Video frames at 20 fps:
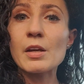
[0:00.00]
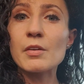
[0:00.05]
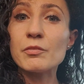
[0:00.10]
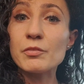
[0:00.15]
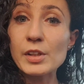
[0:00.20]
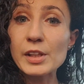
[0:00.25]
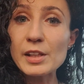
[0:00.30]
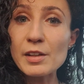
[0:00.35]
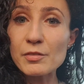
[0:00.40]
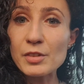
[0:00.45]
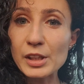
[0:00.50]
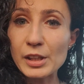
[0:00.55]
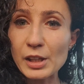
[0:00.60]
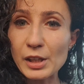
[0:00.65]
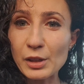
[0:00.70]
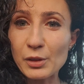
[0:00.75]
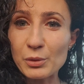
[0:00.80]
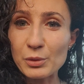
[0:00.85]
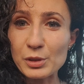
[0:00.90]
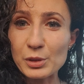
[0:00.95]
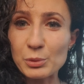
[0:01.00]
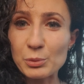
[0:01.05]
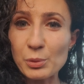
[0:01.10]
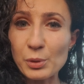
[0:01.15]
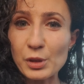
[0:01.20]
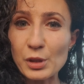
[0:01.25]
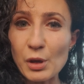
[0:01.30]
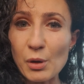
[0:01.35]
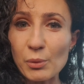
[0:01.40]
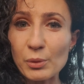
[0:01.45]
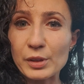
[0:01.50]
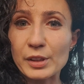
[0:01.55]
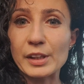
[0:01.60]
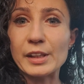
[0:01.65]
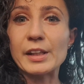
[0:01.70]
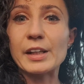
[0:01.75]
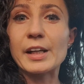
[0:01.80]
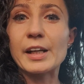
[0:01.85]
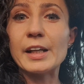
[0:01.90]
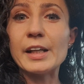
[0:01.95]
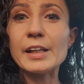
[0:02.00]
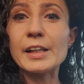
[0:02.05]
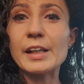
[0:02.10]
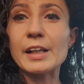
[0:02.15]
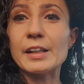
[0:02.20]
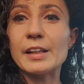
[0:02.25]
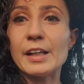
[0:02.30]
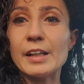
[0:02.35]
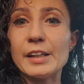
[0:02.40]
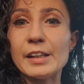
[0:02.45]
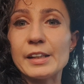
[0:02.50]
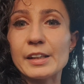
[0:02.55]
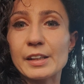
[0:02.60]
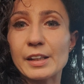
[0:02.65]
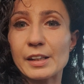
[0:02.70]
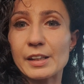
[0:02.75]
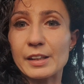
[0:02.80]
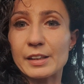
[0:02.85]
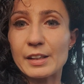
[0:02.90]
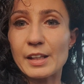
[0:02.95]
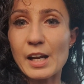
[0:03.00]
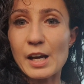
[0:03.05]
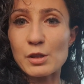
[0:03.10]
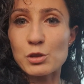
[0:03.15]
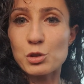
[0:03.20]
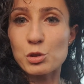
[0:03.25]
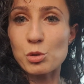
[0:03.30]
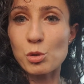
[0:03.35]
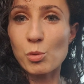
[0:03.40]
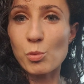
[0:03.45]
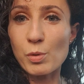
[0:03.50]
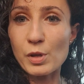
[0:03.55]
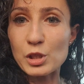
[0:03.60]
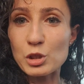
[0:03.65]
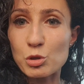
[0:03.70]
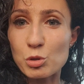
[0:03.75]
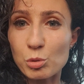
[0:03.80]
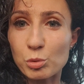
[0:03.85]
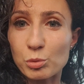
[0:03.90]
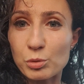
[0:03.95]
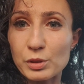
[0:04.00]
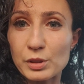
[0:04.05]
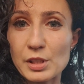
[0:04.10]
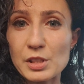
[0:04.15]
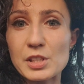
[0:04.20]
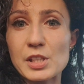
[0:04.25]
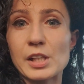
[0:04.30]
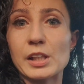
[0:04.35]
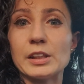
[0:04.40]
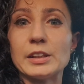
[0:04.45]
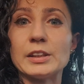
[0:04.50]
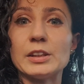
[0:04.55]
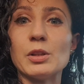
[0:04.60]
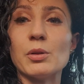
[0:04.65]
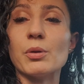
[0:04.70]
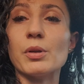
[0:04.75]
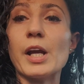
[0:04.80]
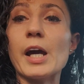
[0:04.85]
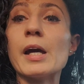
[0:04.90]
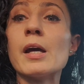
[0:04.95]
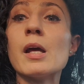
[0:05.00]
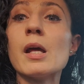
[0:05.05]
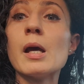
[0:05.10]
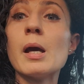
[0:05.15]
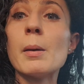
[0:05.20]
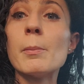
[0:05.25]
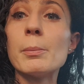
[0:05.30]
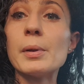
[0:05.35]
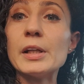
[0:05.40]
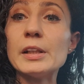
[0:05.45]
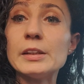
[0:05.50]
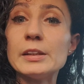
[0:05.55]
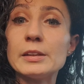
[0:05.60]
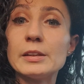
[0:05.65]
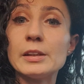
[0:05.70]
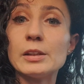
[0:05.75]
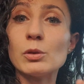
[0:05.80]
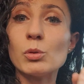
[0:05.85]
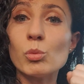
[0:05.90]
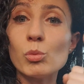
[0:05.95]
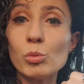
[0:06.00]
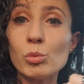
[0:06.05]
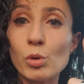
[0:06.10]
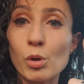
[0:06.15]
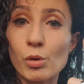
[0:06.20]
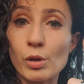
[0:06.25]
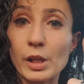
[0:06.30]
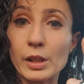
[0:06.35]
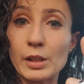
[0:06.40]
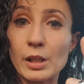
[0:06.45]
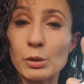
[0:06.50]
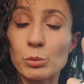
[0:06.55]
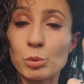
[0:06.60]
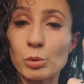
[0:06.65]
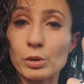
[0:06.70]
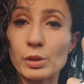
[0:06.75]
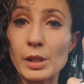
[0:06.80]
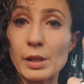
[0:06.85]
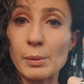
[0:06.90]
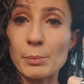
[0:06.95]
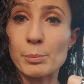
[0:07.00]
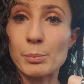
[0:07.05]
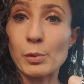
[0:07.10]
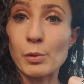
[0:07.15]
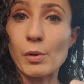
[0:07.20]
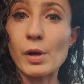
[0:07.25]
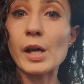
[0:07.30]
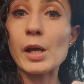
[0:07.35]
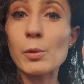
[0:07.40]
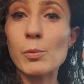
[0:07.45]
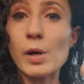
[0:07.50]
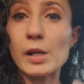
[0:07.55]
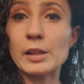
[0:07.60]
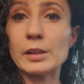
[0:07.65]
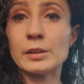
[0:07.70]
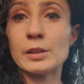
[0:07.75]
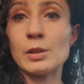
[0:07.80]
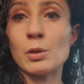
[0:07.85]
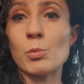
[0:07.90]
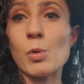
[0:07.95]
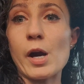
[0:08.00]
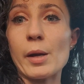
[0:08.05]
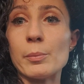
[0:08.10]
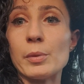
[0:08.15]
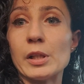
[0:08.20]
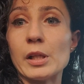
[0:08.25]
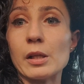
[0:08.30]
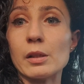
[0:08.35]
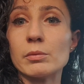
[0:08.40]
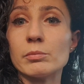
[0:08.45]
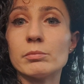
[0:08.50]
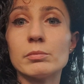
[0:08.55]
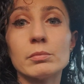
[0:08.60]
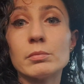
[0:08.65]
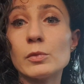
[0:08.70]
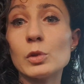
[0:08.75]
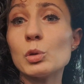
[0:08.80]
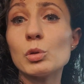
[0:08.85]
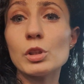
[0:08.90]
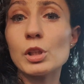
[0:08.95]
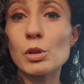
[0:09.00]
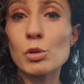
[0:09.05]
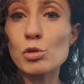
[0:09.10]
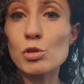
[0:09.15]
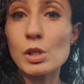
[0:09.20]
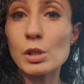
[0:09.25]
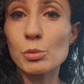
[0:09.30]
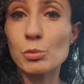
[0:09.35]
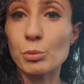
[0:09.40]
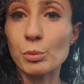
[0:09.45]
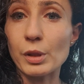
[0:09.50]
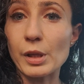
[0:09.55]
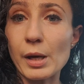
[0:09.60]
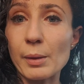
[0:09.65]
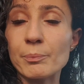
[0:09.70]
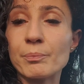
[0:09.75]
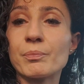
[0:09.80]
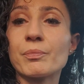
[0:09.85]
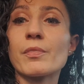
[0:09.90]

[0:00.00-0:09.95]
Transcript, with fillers: Vieni a vedere con i tuoi occhi, clicca nel link che ti lascio qua sotto in descrizione, prenditi un'ora del tuo tempo e guardati il webinar. Non ti costa nulla.